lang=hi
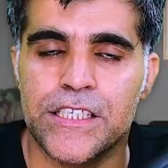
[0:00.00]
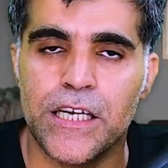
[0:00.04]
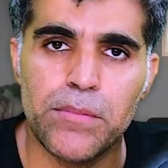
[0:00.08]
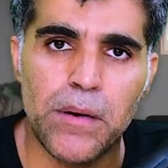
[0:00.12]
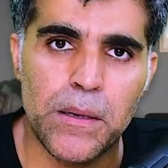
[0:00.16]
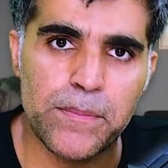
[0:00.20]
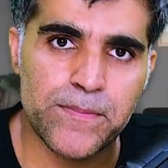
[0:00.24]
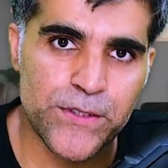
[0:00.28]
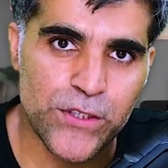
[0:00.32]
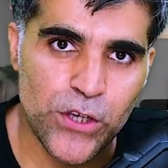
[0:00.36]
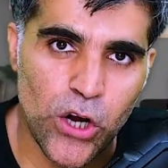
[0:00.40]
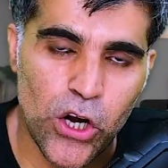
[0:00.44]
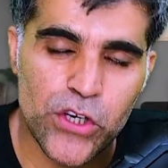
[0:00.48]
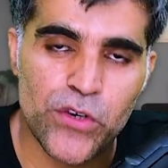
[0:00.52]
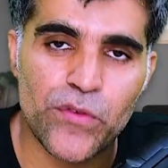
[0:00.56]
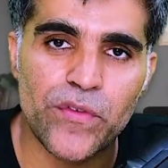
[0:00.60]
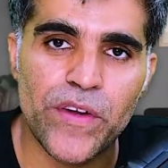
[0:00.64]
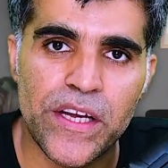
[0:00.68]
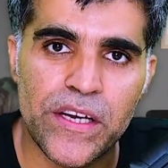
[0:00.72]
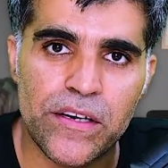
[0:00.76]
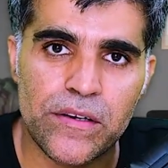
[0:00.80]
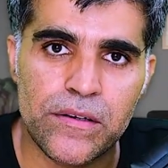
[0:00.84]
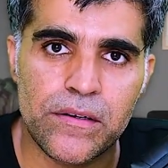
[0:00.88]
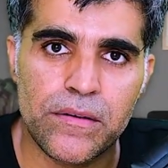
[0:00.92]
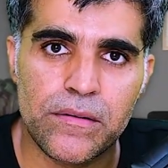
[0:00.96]
जब आप
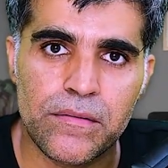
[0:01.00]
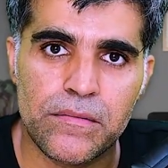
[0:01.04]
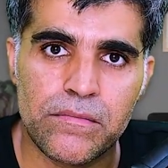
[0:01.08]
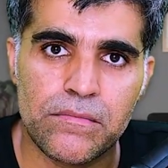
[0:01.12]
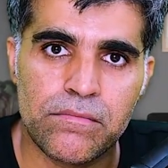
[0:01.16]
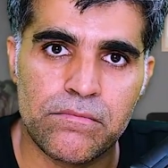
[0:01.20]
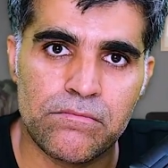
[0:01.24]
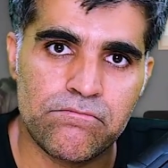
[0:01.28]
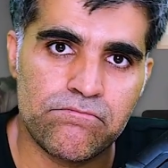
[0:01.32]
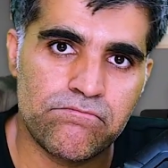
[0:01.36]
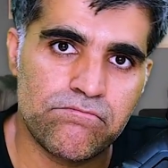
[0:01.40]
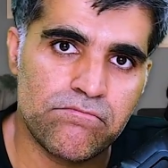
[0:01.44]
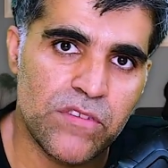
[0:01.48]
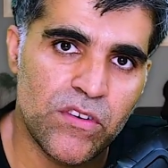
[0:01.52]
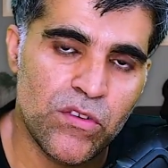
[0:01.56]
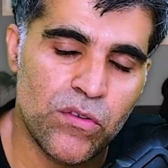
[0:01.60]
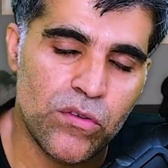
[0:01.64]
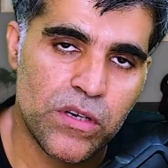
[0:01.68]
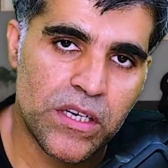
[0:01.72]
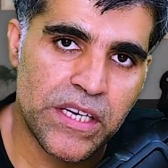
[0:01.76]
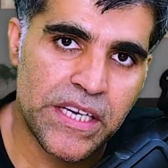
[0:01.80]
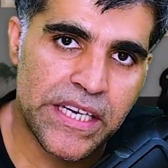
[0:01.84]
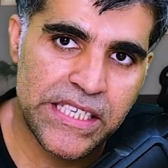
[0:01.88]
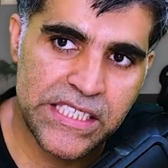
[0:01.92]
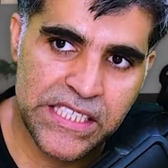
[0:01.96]
सॉफ्टवेयर
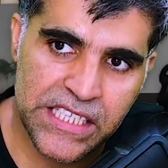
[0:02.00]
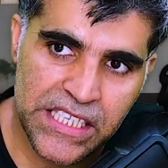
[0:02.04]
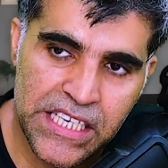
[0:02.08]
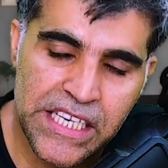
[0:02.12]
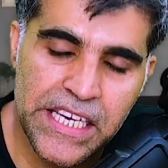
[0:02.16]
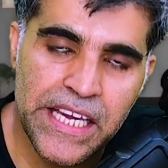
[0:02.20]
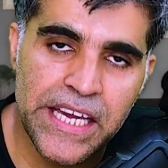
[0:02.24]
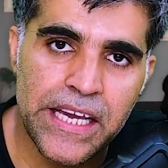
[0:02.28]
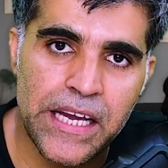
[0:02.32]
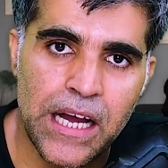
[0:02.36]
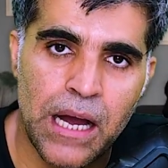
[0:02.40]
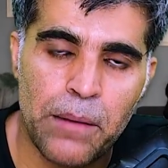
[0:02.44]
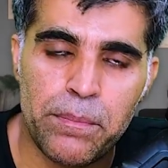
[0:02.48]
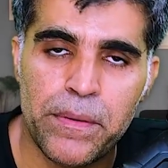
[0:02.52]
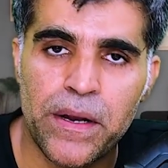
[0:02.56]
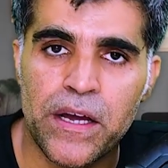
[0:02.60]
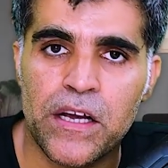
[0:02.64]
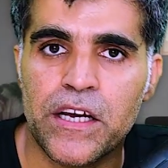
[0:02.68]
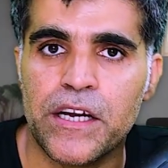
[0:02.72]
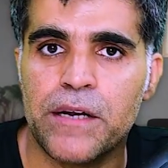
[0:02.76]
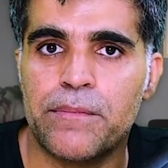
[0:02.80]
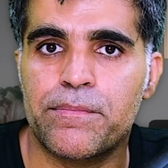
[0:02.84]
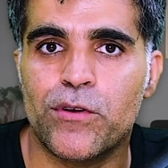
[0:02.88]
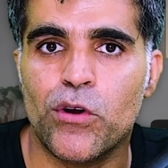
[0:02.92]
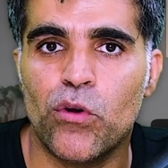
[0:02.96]
के ज़रिए अपना
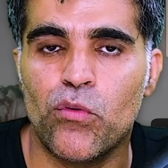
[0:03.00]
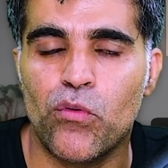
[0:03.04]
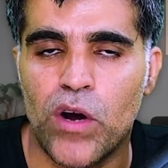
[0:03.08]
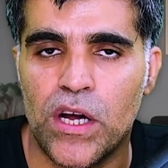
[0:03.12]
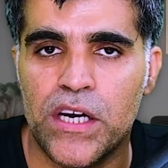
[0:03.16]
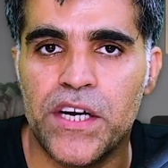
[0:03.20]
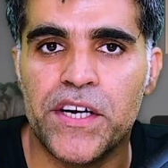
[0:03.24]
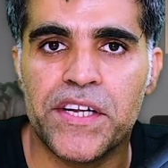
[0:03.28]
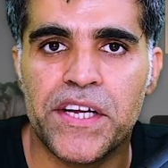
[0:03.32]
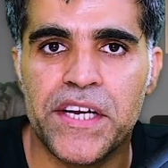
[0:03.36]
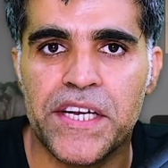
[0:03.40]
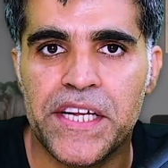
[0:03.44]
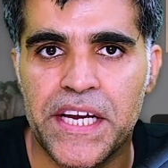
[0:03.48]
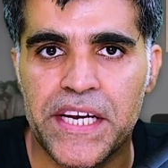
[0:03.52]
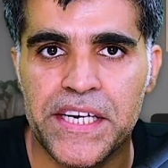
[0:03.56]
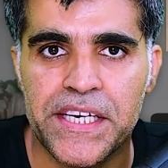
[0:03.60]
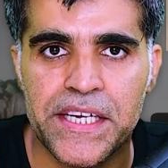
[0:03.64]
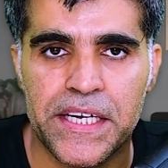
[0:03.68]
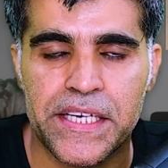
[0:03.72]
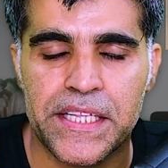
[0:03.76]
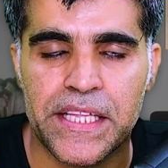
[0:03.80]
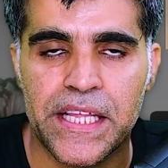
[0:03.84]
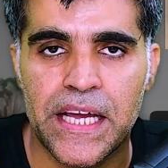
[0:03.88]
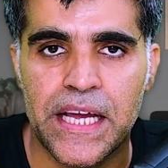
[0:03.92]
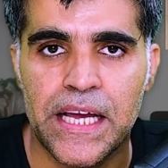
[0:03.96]
क्रिप्टो वॉलेट क्रिएट
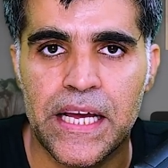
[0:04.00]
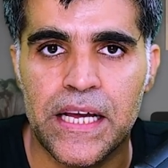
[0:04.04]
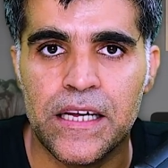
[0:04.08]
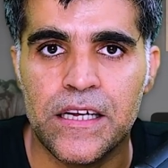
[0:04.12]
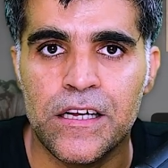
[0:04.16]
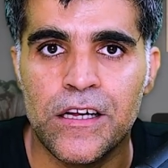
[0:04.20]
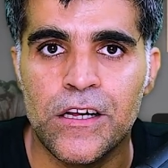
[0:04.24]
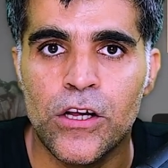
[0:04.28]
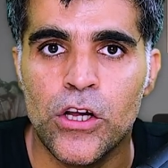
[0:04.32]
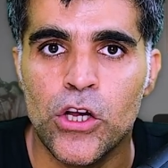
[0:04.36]
करते हैं